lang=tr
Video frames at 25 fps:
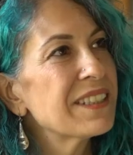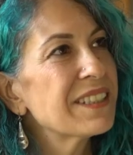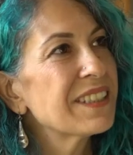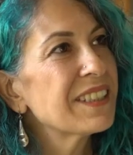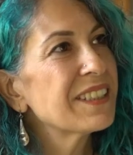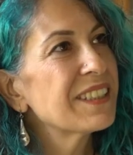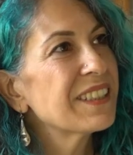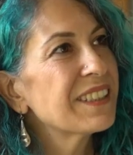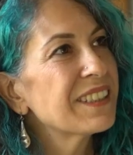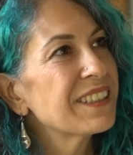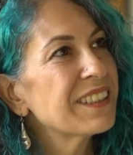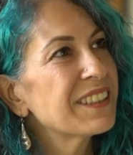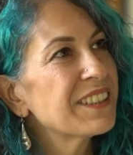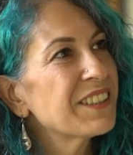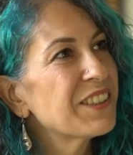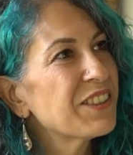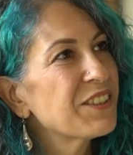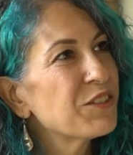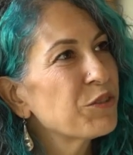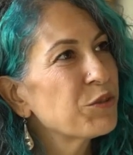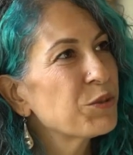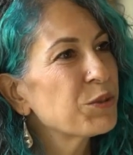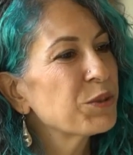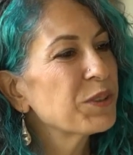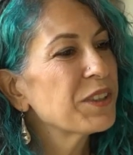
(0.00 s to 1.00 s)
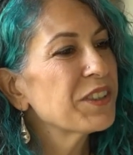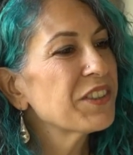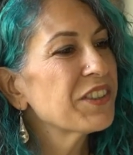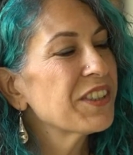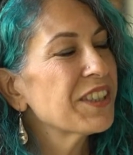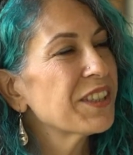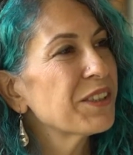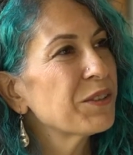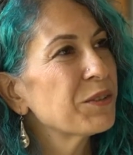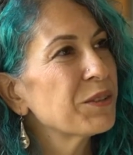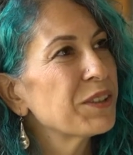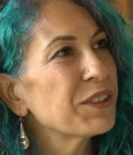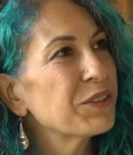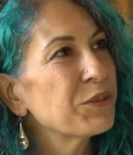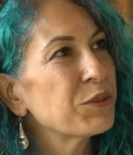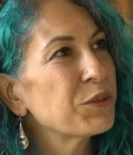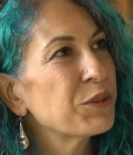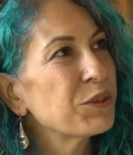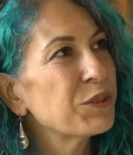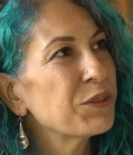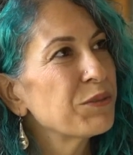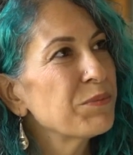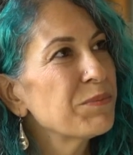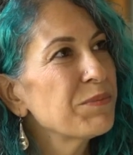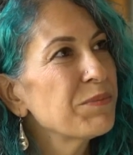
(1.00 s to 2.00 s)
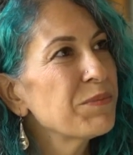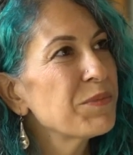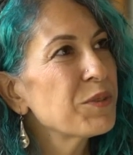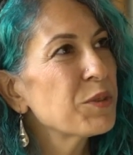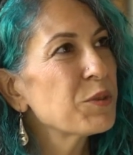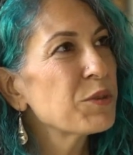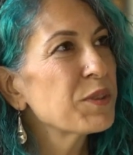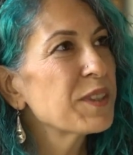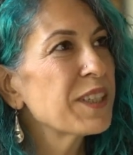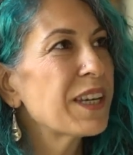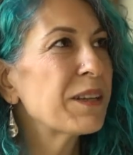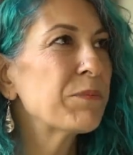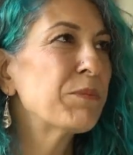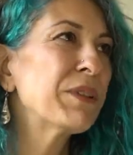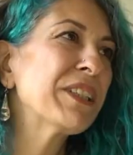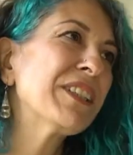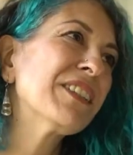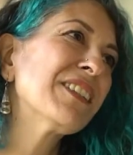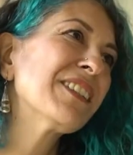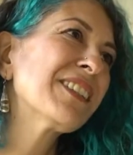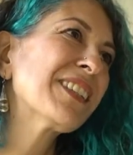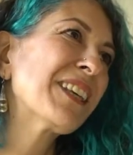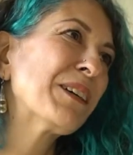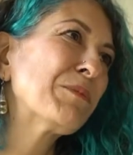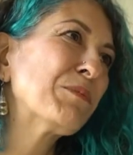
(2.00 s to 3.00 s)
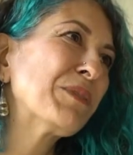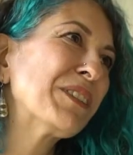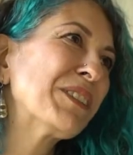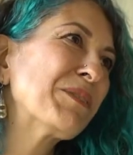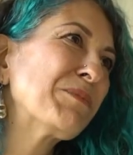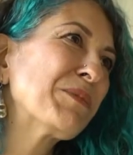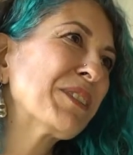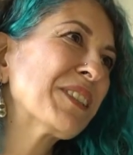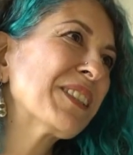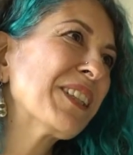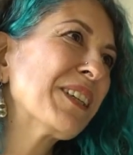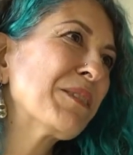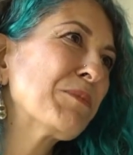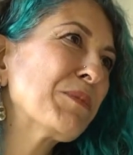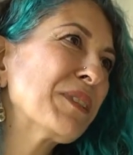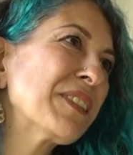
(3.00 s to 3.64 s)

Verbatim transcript: izledikleri için çok teşekkür ediyorum. Sosyal medya hesaplarımızdan